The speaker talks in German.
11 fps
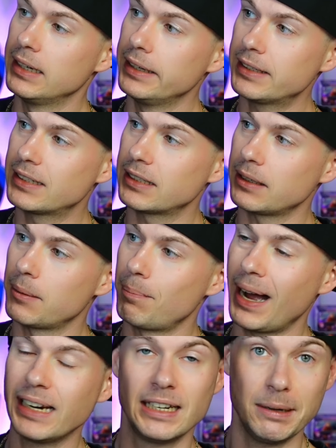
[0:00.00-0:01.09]
Ist
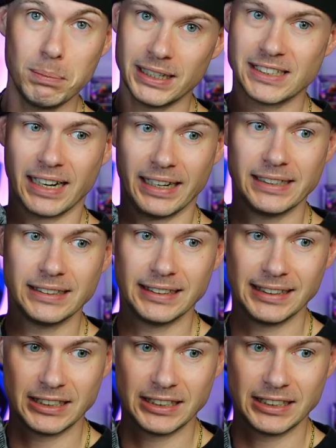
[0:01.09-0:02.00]
meine Lieblingsreihe.